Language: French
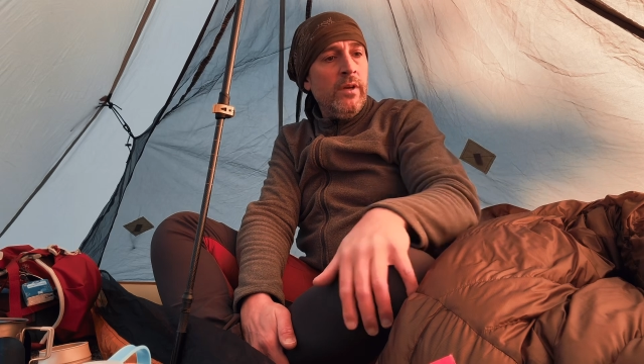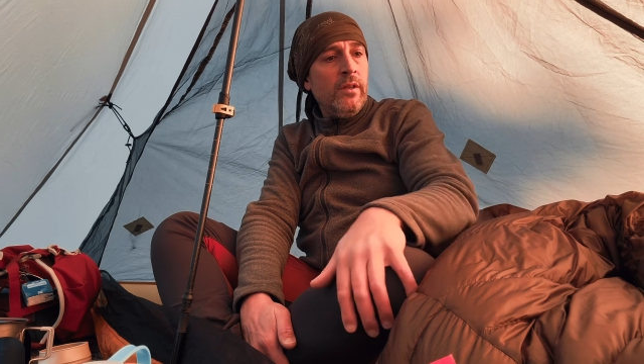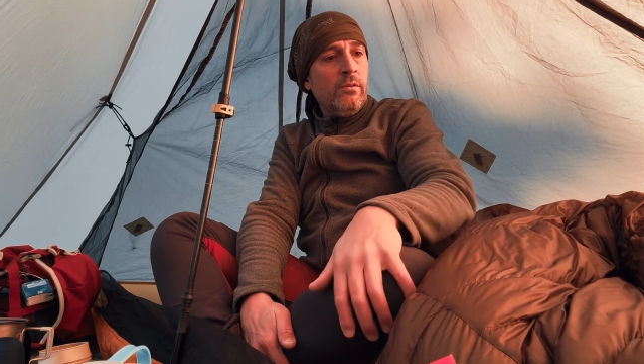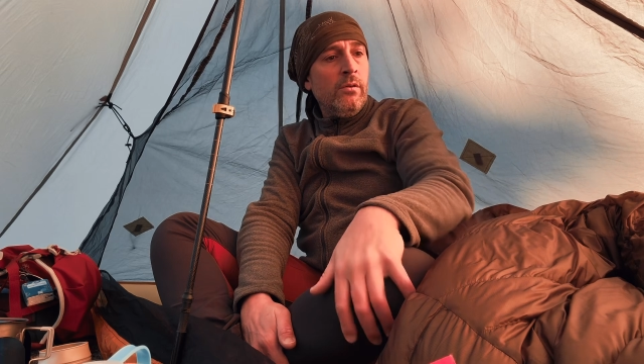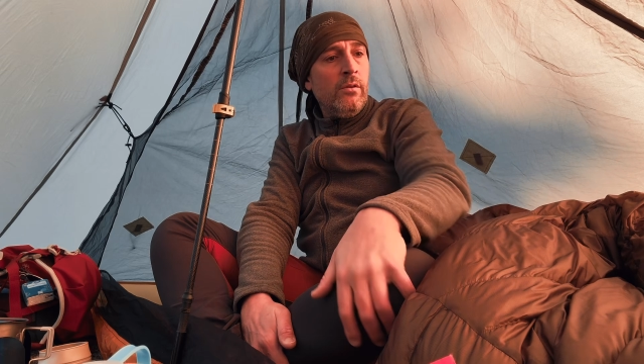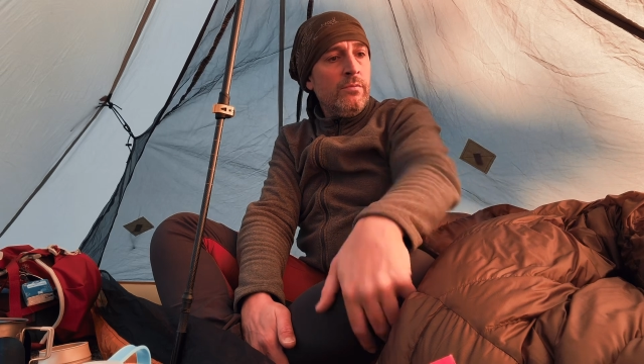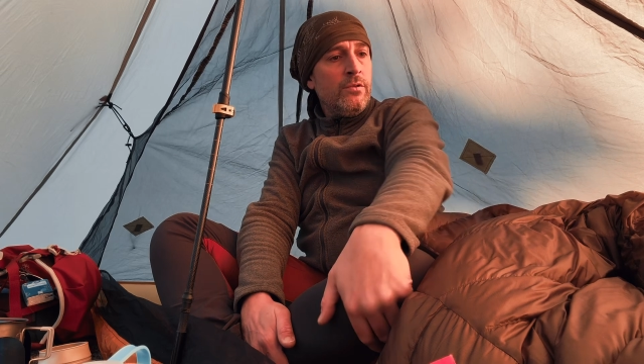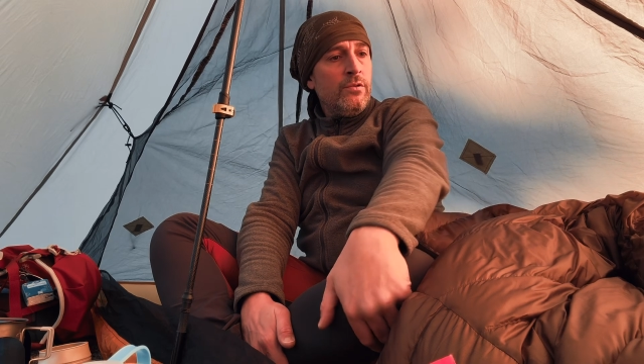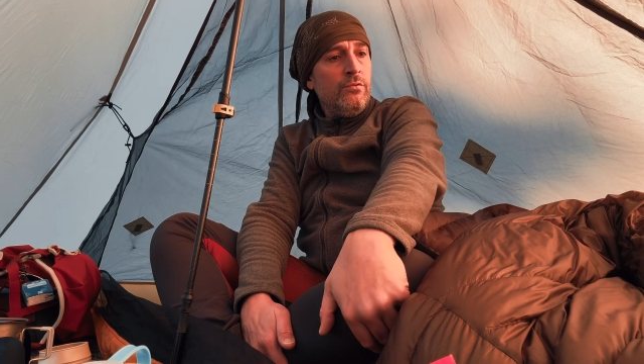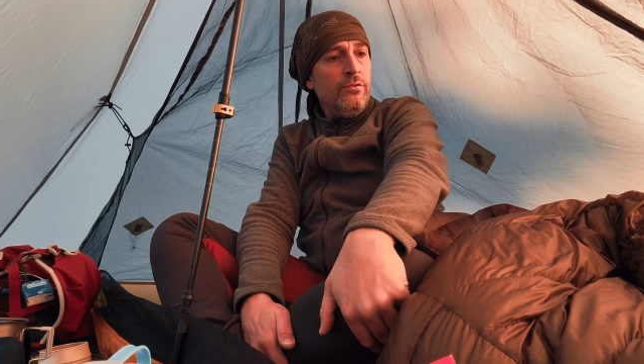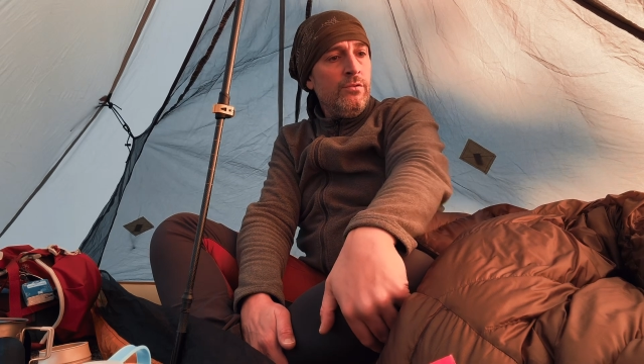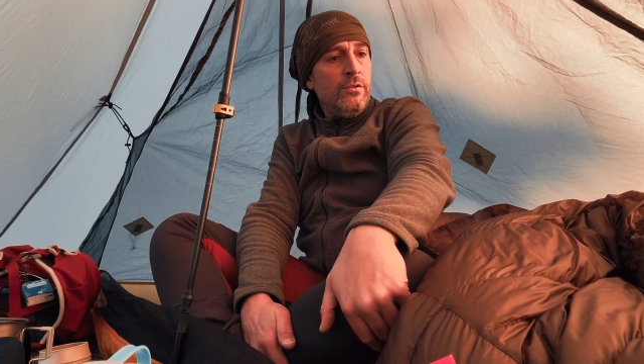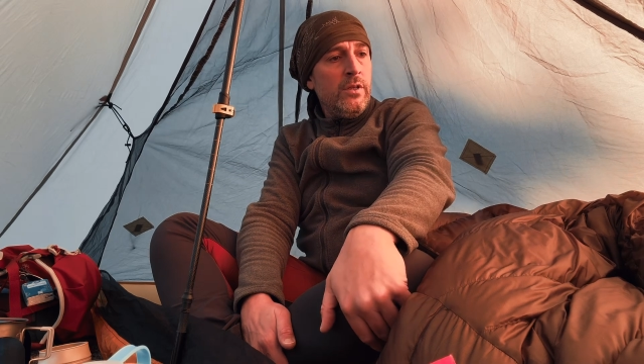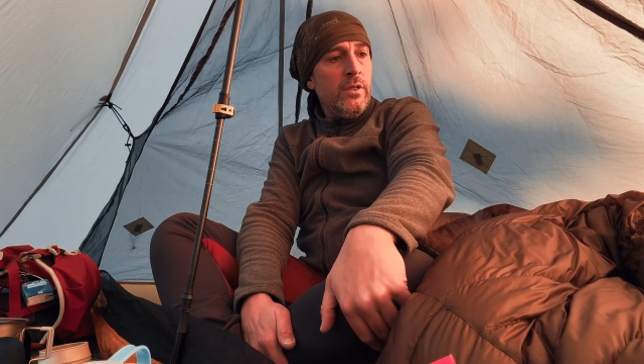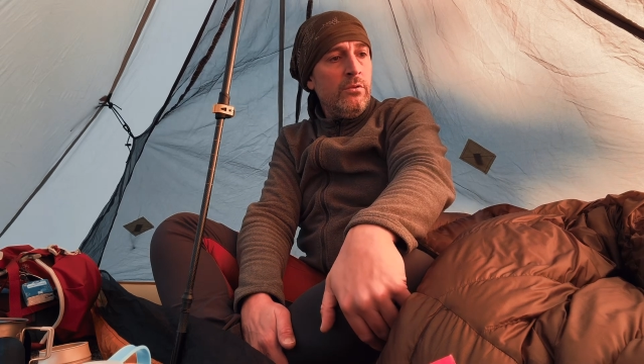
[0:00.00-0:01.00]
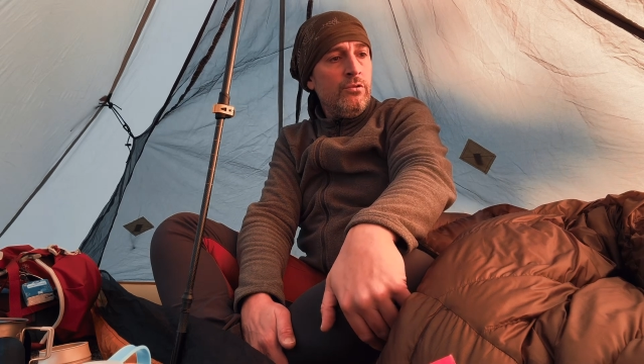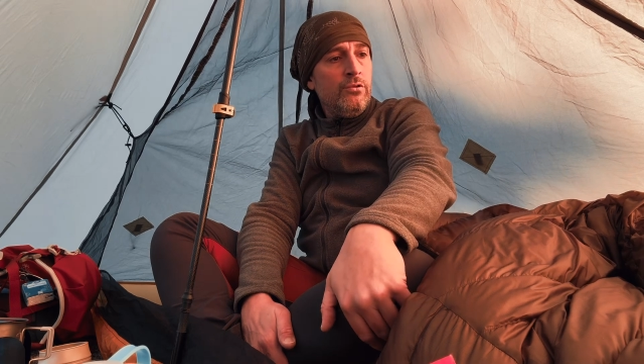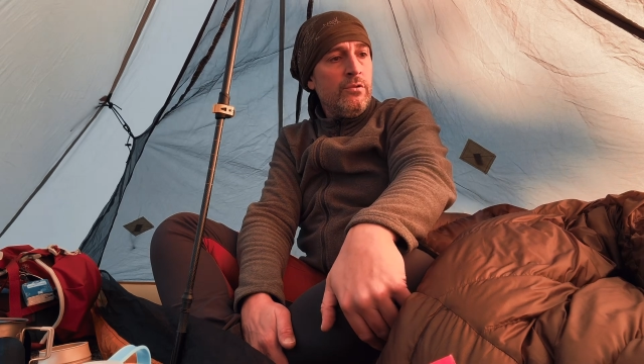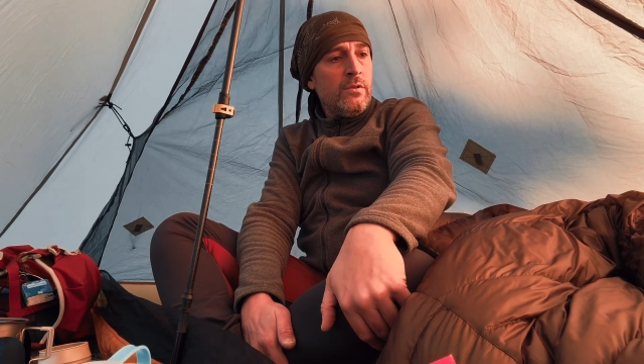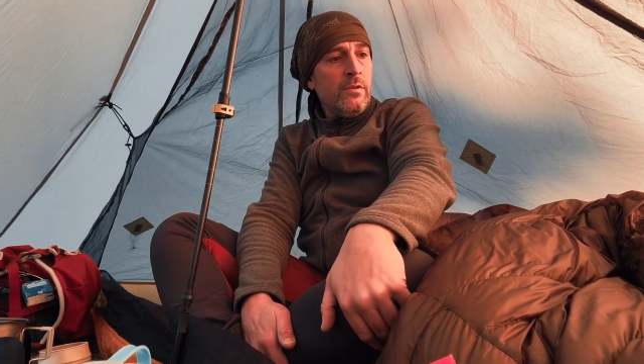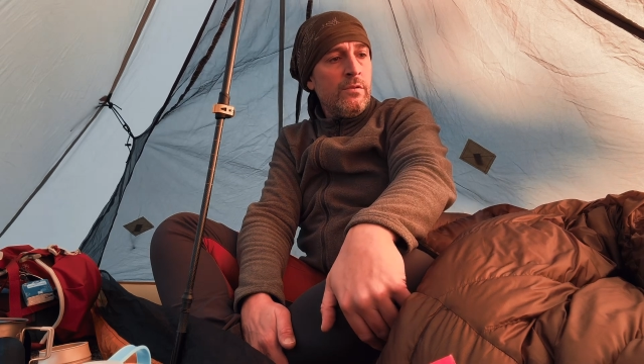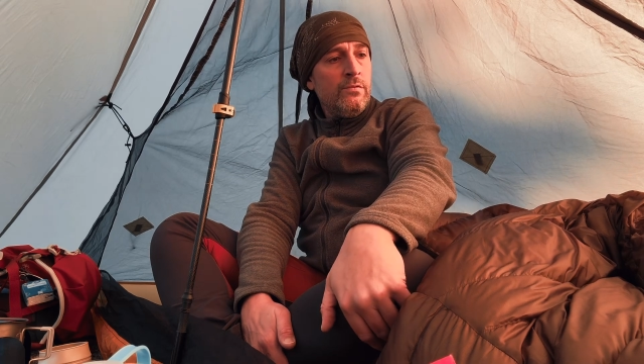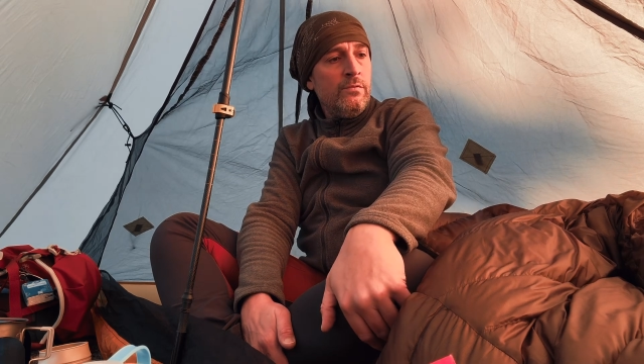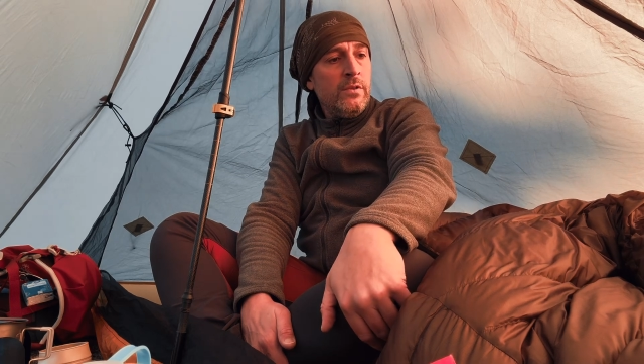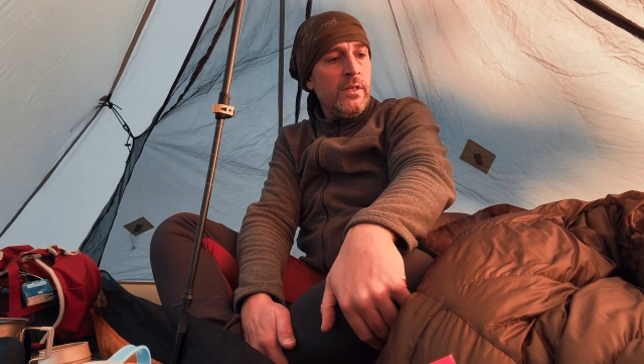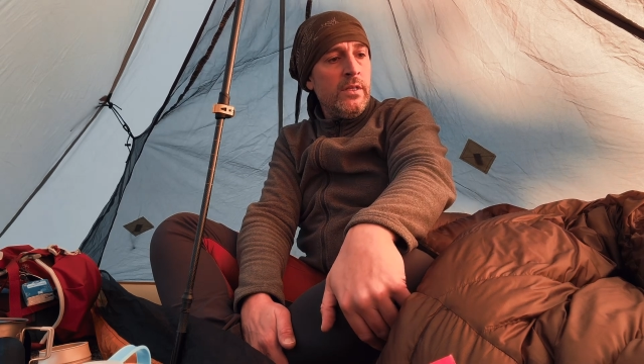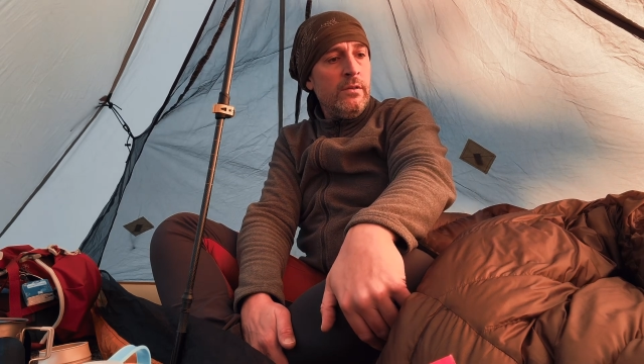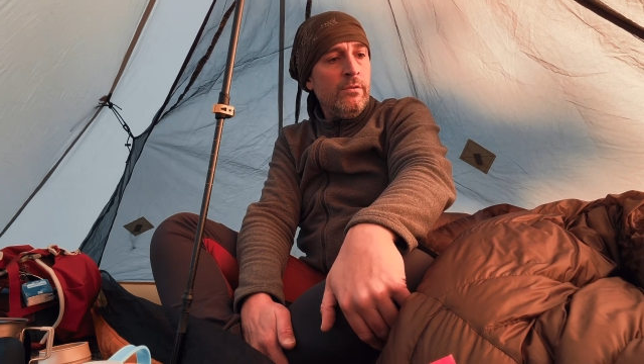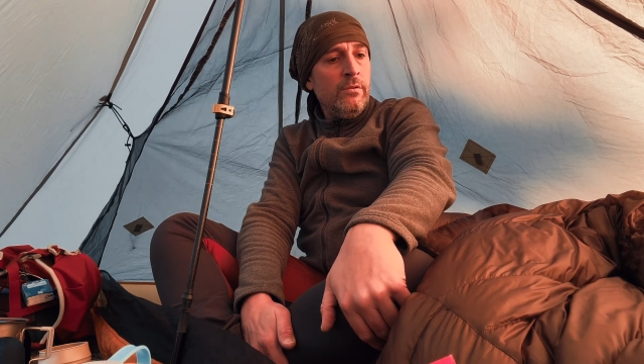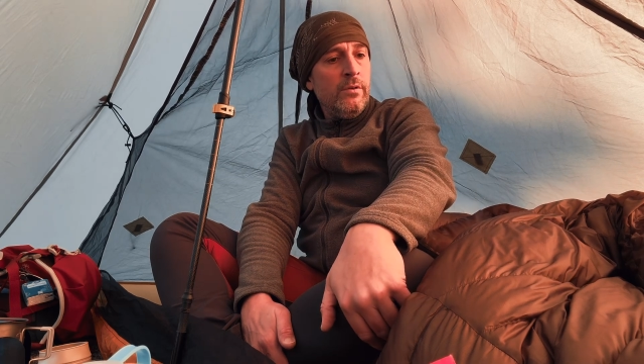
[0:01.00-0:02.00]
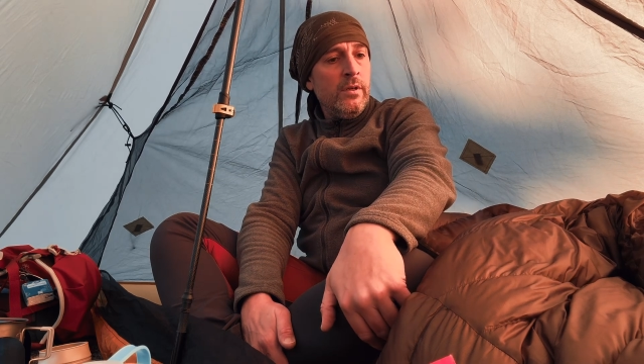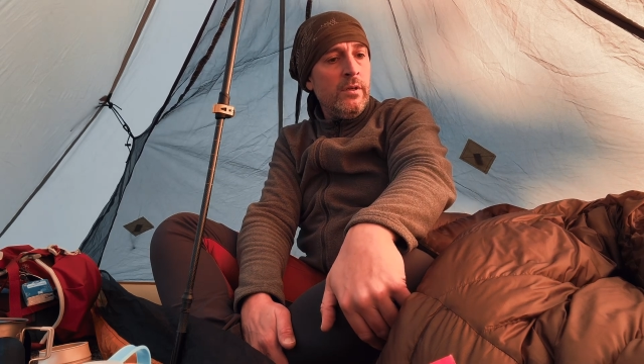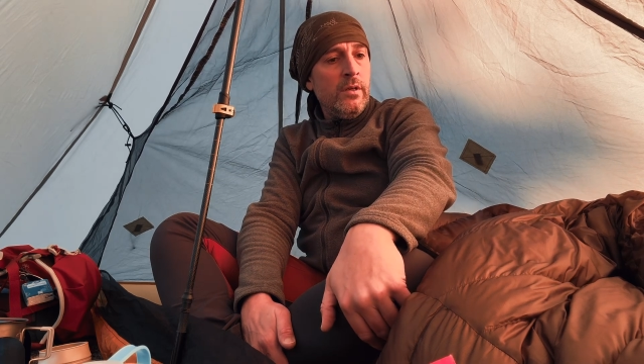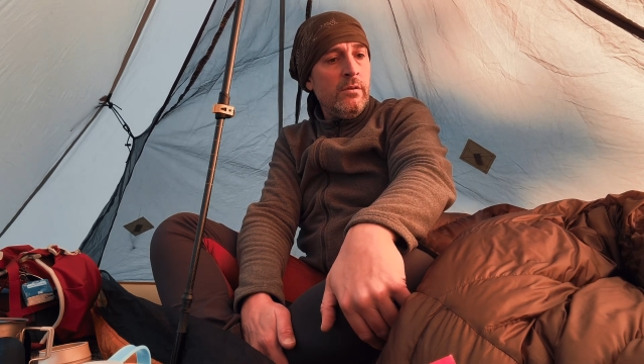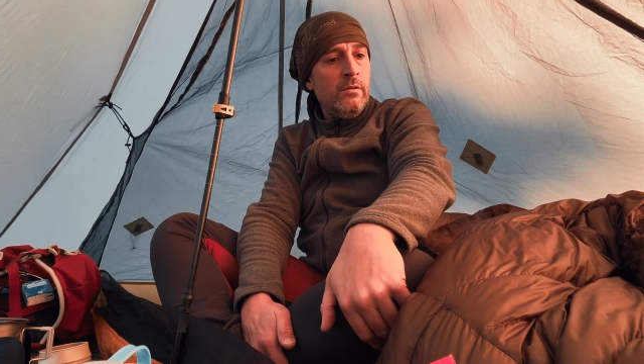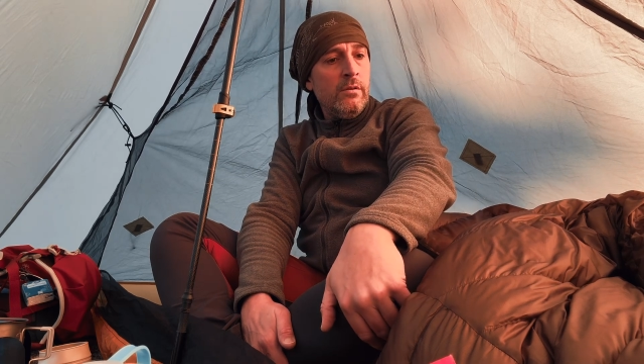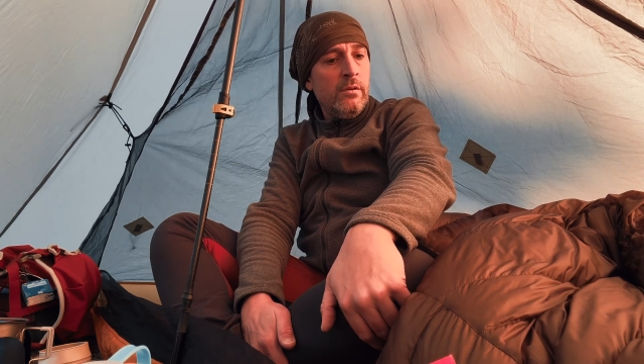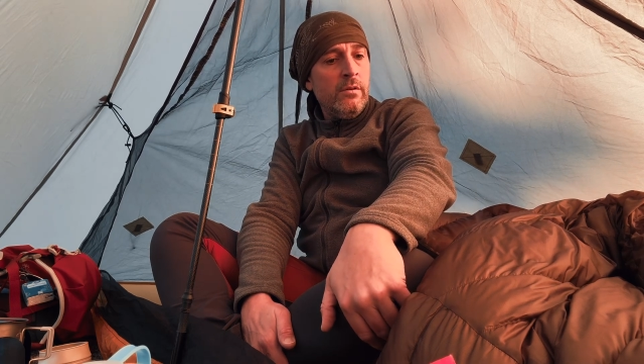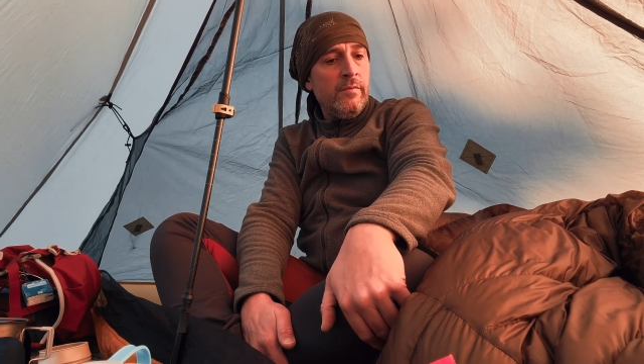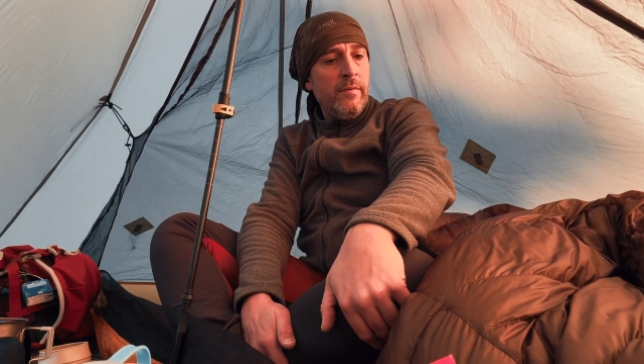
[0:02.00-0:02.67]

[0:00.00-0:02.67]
être en dessous du kilo, juste en dessous le kilo, et euh,